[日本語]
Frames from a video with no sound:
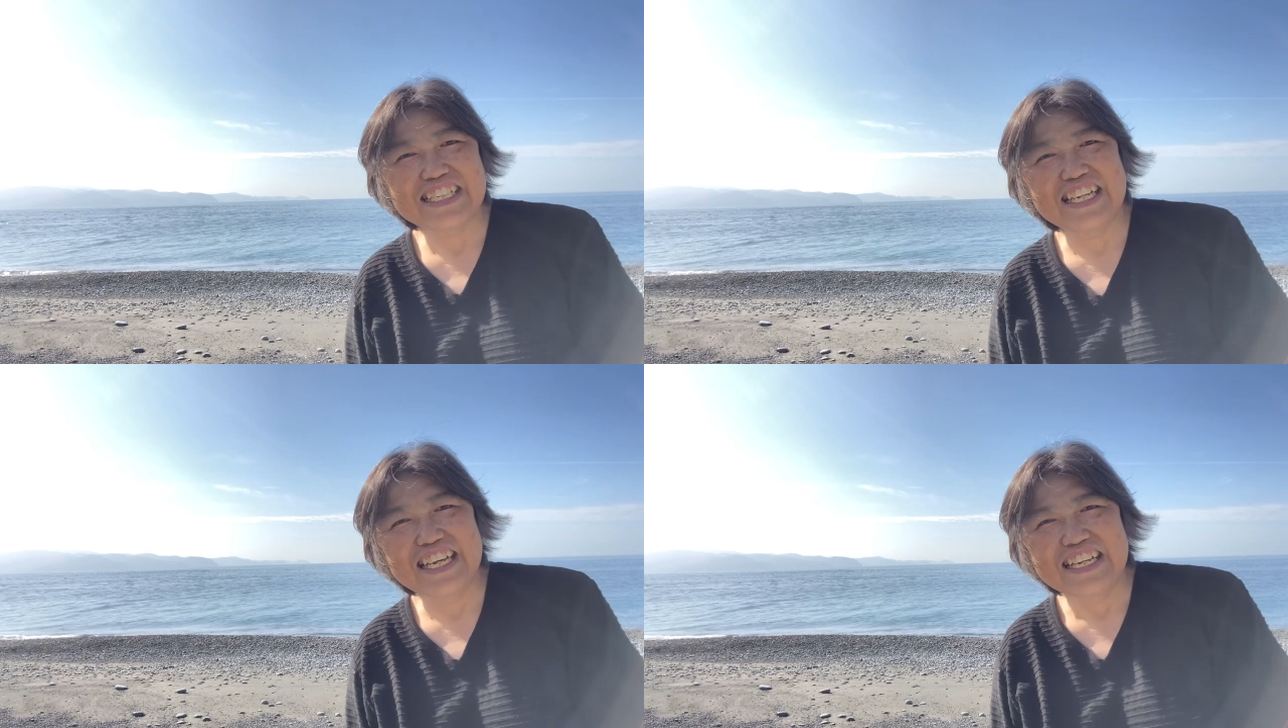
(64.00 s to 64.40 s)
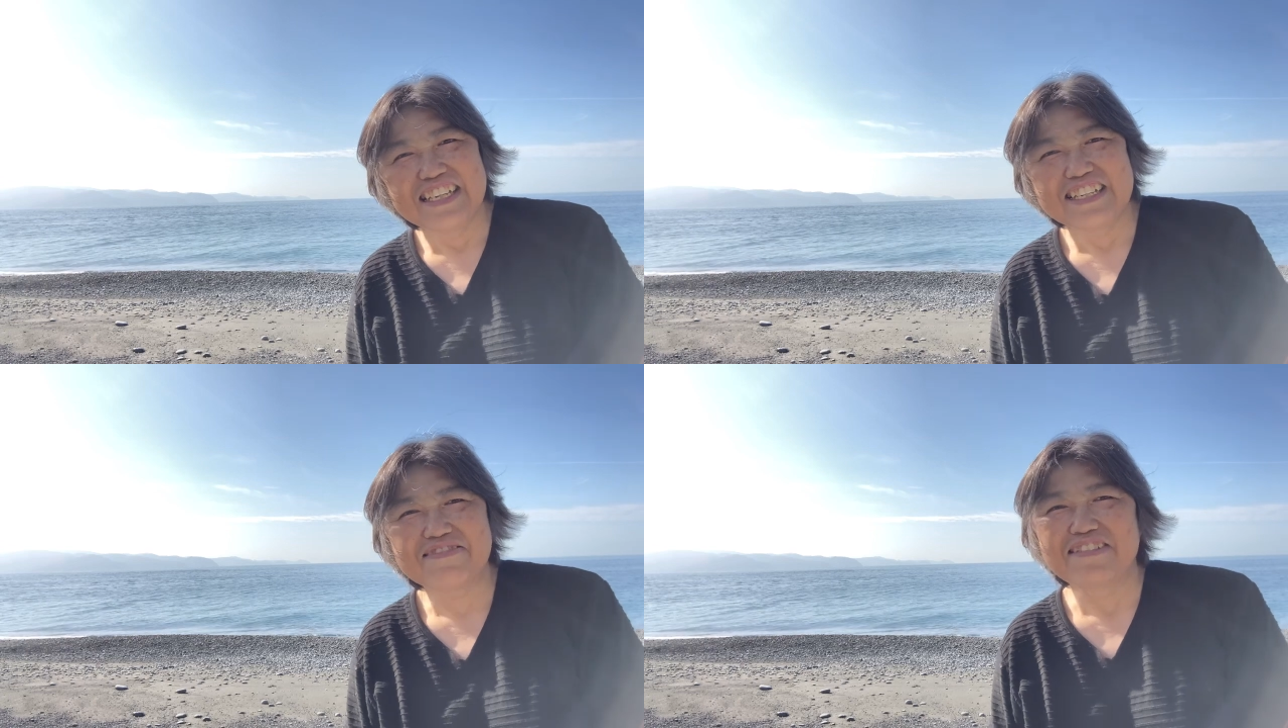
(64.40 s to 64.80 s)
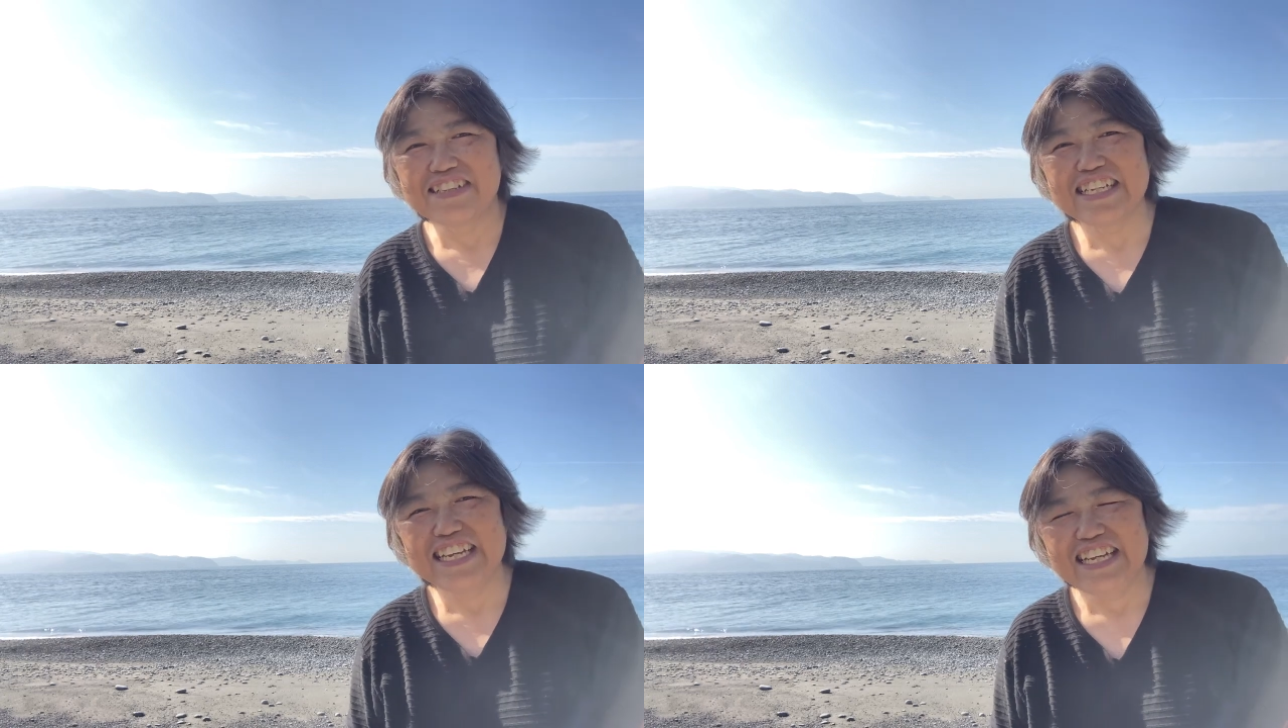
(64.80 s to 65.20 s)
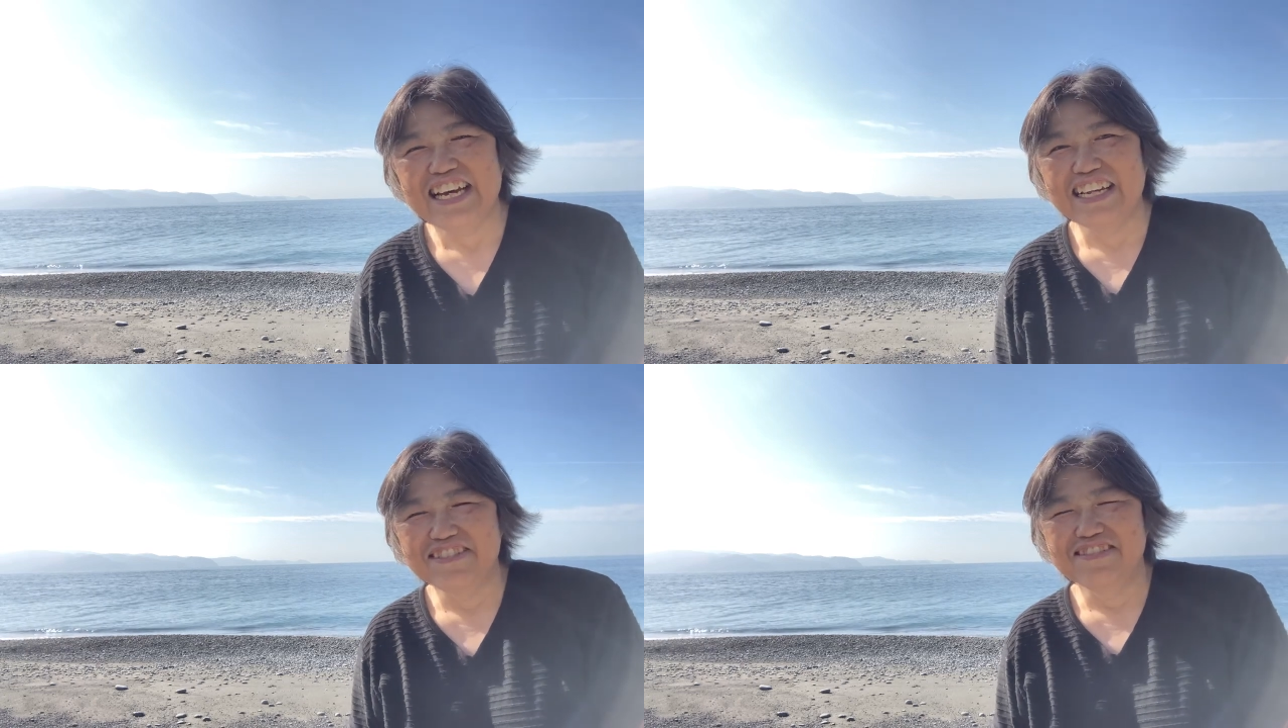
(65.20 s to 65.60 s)
てね、これでね、
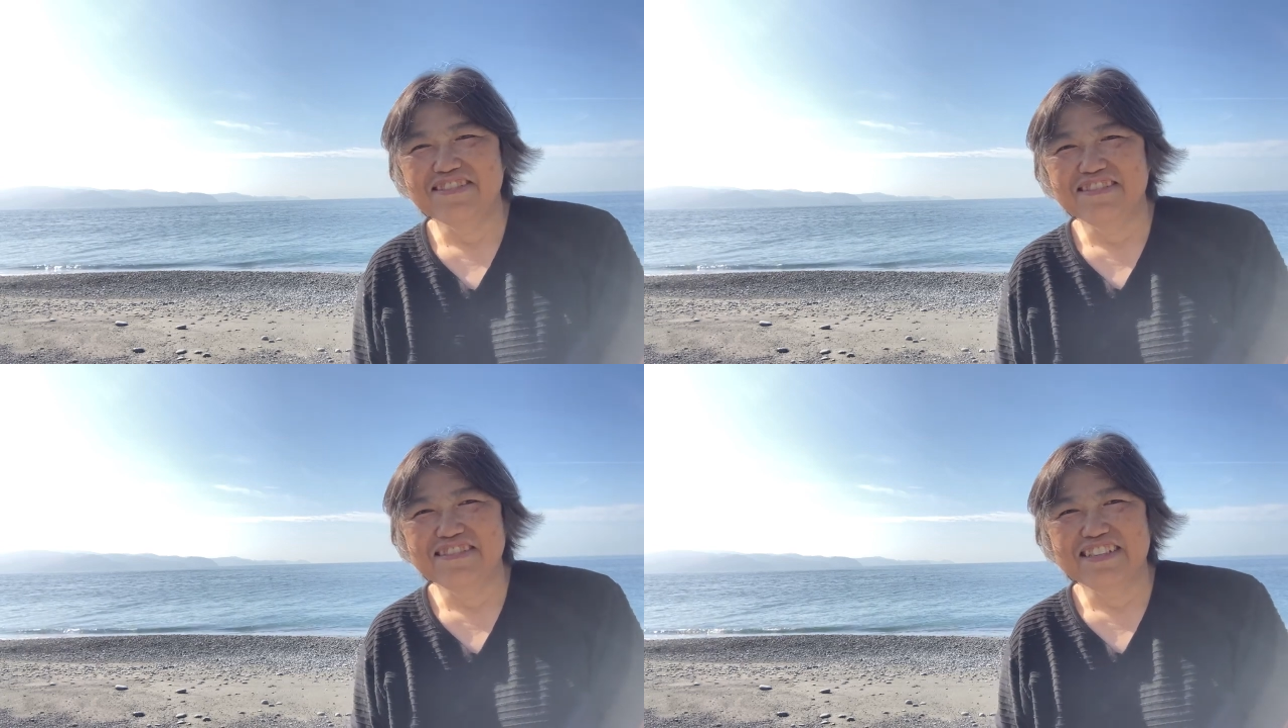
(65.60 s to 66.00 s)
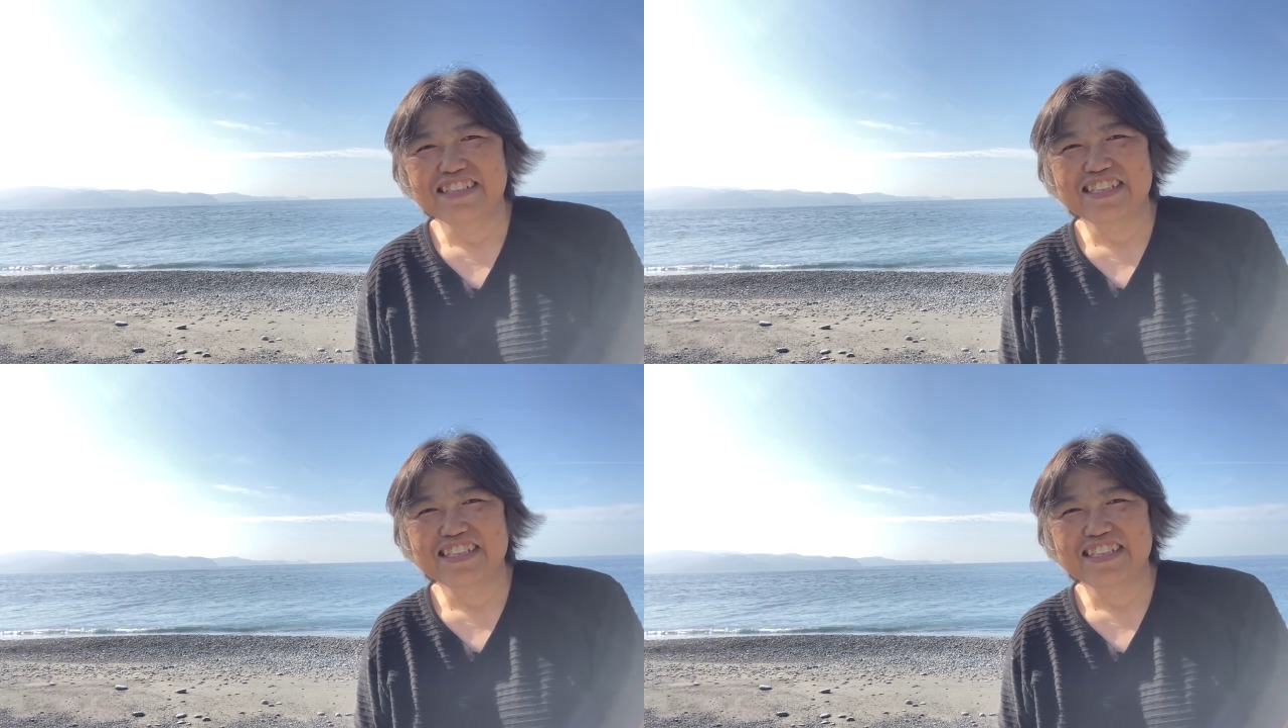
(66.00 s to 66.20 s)
あのー、